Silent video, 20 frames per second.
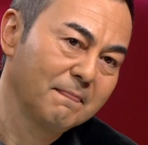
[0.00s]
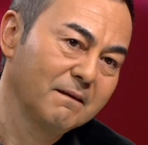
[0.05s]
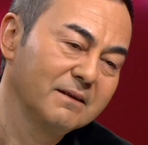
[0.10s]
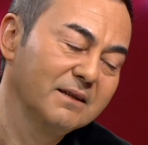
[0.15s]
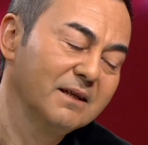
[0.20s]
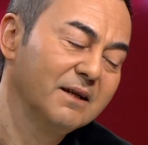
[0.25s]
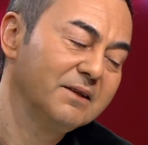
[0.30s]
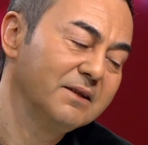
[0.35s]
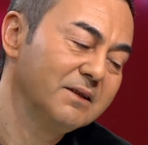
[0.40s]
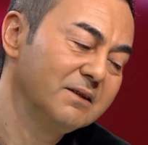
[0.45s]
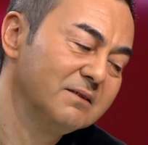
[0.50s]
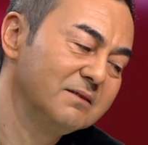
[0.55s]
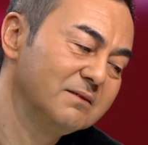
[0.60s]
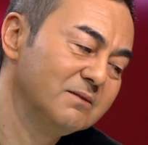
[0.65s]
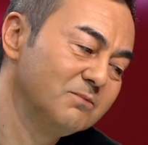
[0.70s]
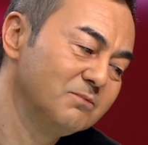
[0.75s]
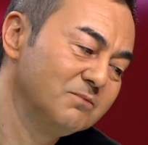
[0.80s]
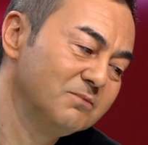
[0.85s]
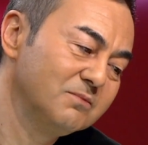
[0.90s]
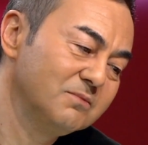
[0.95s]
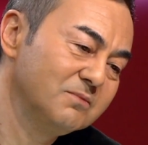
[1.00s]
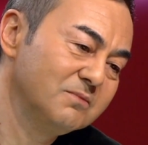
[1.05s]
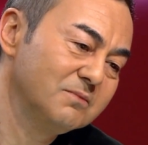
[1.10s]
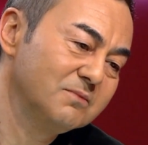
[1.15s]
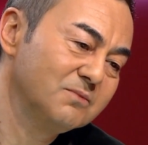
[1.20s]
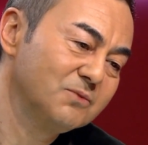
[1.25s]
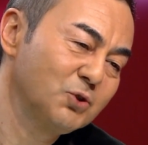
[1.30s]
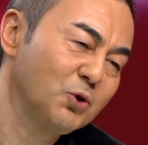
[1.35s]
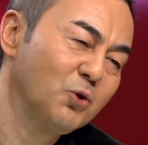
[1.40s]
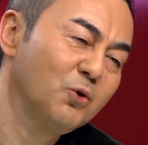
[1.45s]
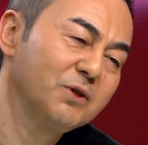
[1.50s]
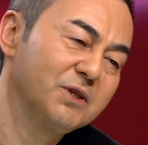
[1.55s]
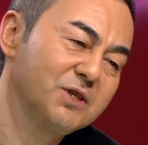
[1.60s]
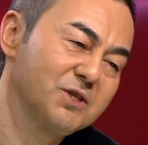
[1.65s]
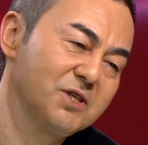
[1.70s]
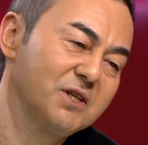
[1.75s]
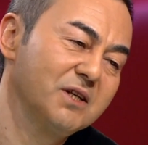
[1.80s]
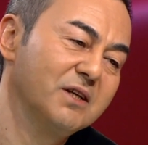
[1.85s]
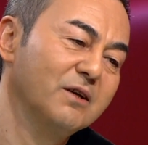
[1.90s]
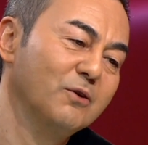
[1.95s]
Yani çoğu
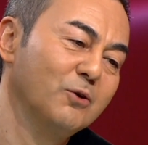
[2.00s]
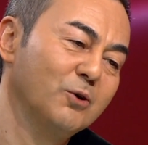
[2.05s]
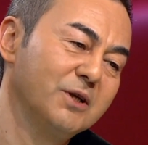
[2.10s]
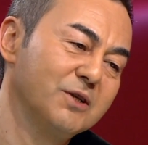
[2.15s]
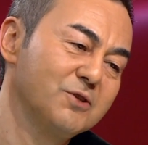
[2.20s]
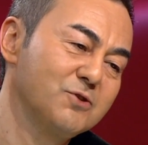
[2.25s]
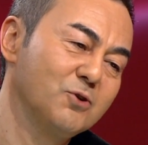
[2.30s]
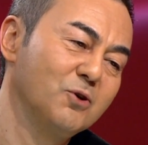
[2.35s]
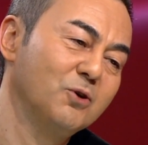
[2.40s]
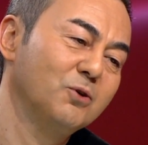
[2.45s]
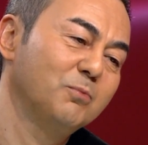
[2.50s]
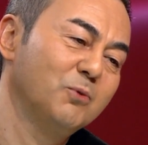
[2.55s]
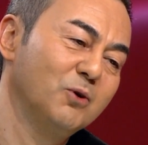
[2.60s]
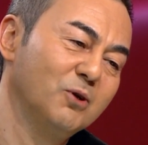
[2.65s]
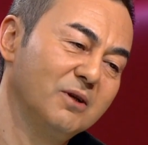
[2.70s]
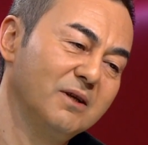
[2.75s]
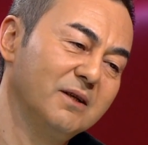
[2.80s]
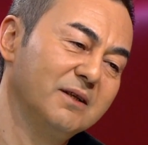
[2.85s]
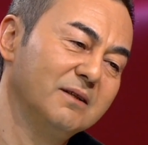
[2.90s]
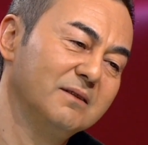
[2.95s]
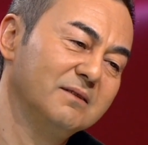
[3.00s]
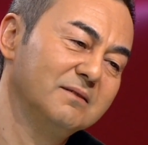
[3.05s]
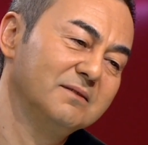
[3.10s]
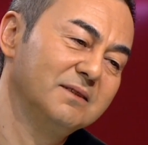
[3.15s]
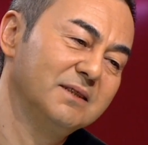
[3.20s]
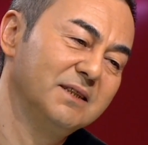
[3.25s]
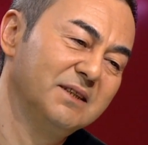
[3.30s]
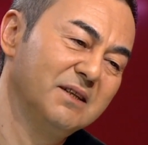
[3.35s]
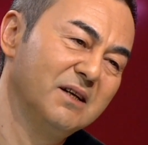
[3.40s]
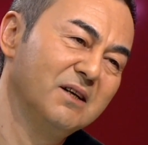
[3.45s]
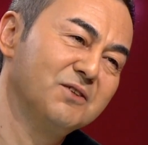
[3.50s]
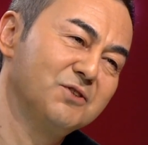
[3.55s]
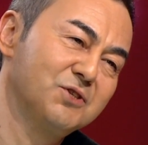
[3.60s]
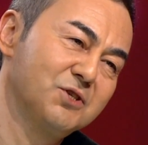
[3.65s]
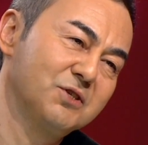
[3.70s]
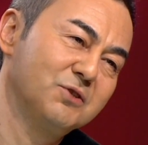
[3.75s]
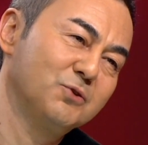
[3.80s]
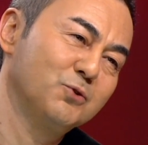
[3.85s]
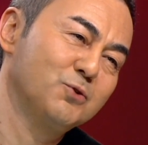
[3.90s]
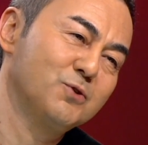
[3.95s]
kişiye göre çok böyle inancı
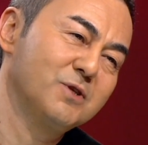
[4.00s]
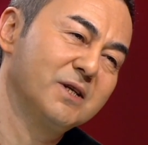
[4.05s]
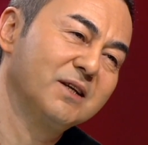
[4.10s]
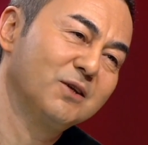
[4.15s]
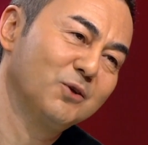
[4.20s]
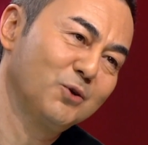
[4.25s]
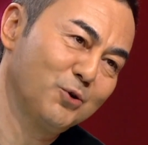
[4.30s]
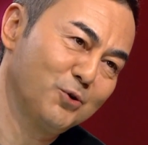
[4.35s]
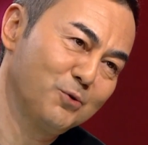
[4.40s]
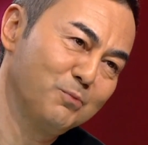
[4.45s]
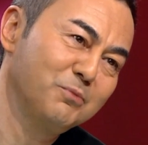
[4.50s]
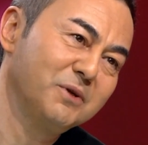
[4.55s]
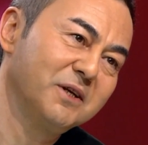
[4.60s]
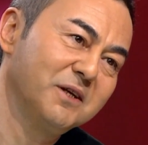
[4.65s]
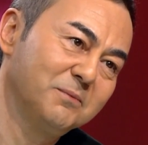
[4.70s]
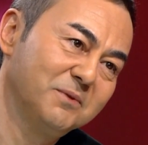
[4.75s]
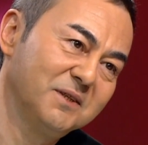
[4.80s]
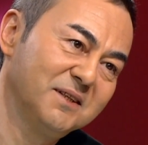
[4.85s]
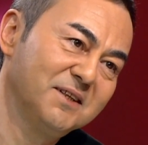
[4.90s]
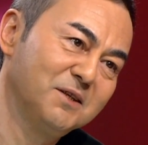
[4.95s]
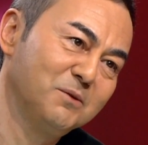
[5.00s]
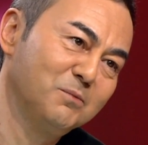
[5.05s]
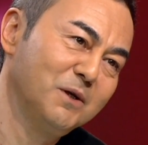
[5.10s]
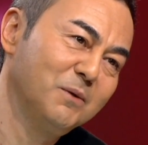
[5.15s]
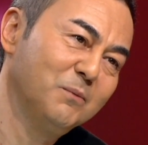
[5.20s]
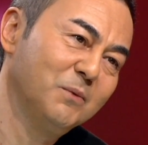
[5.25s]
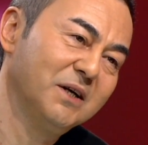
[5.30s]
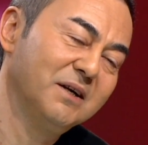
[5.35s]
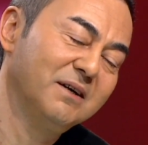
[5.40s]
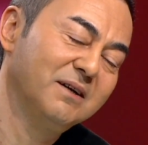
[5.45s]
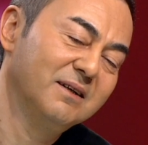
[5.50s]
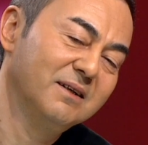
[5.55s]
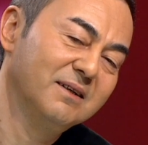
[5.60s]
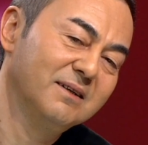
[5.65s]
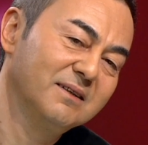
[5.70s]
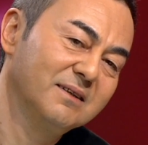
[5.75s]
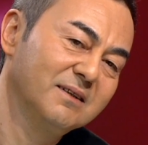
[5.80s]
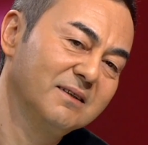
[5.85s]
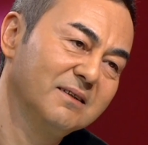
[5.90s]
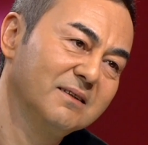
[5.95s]
yüksek görünmeyebilirim ama
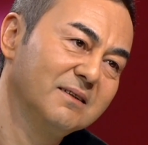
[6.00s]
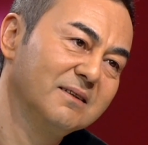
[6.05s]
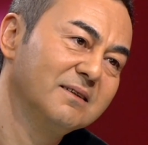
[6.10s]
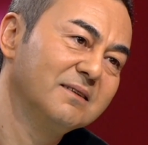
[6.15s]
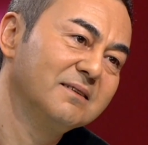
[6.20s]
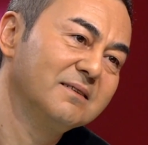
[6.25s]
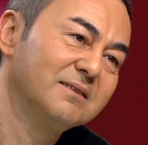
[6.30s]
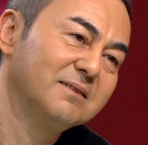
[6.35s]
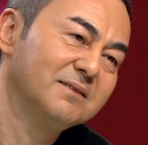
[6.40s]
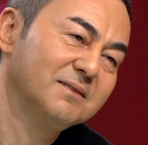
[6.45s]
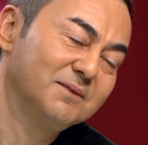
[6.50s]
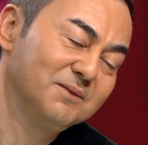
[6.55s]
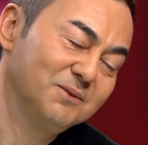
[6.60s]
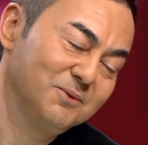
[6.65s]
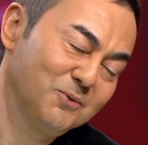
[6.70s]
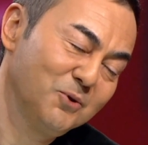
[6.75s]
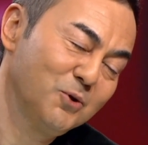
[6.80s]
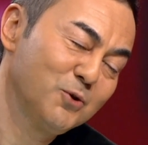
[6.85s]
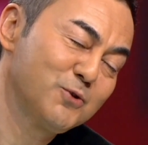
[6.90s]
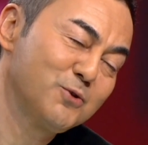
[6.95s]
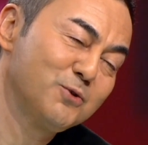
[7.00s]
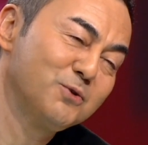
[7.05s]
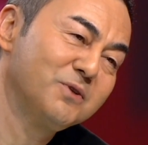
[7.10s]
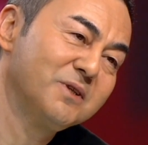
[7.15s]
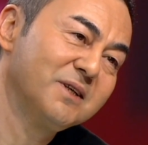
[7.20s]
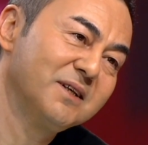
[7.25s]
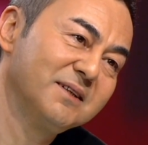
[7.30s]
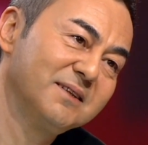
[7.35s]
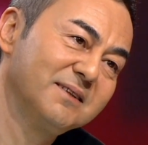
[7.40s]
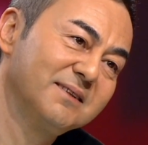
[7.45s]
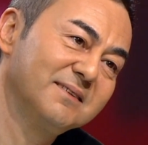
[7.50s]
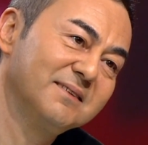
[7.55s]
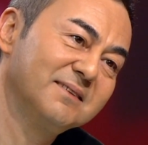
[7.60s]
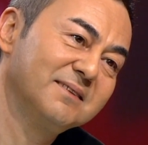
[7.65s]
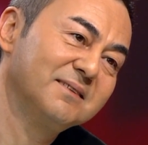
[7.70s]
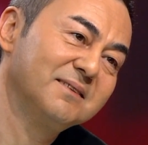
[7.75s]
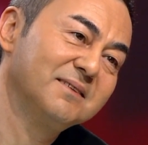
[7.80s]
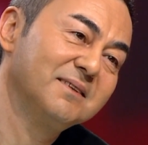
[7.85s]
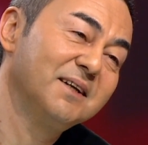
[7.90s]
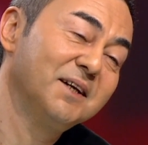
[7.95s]
özünde
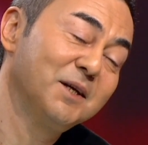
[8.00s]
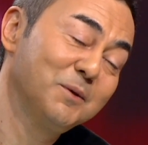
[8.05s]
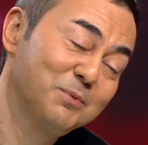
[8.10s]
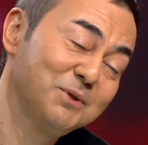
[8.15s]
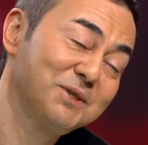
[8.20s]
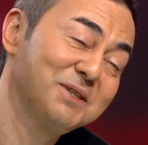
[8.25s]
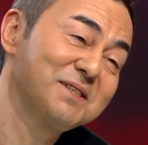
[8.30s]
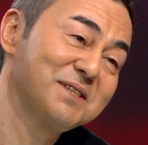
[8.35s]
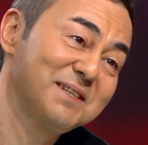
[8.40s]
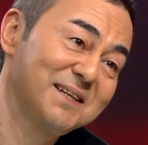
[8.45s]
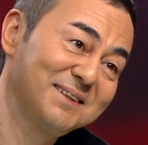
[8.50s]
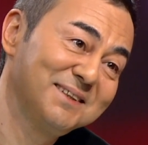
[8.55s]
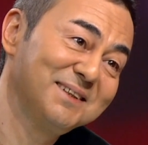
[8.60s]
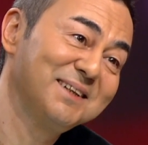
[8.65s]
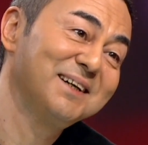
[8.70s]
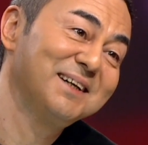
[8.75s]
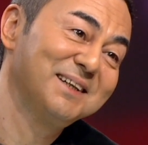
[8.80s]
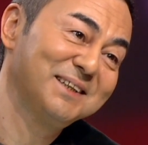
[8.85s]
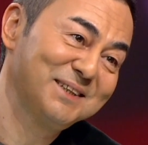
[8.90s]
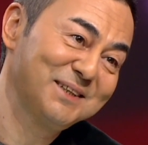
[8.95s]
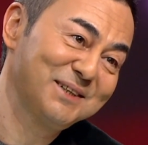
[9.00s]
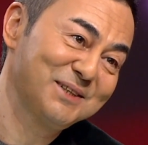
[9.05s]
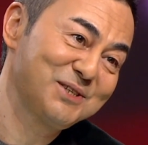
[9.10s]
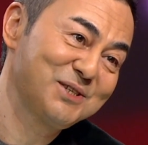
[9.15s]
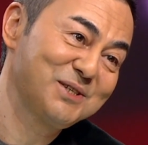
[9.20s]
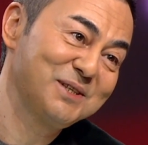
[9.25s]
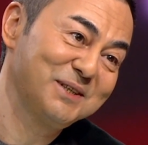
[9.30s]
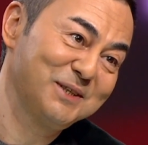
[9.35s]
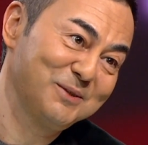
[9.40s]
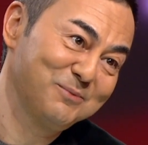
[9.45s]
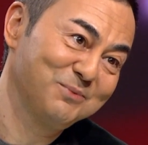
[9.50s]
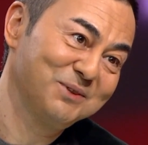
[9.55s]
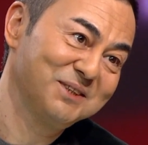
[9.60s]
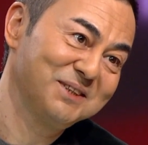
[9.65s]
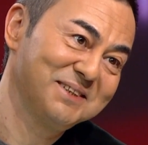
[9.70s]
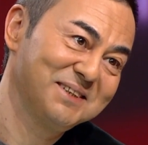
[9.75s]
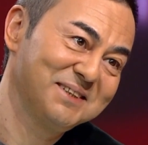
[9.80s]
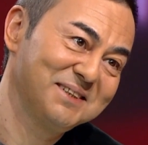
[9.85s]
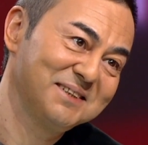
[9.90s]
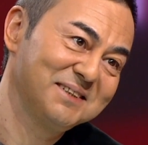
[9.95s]
hepinizden daha
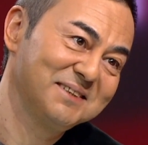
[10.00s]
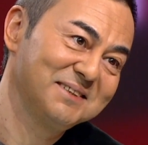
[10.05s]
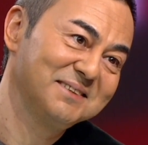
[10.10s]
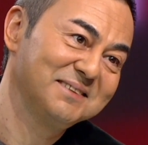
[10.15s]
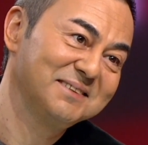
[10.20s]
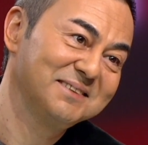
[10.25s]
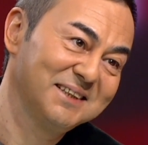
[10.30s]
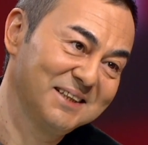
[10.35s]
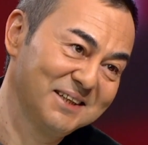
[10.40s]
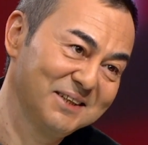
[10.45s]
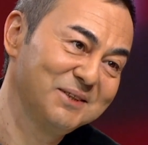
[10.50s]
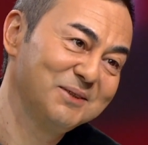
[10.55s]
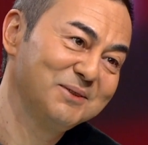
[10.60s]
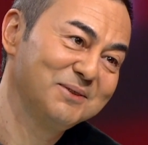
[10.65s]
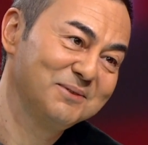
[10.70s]
inançlıyımdır. Yani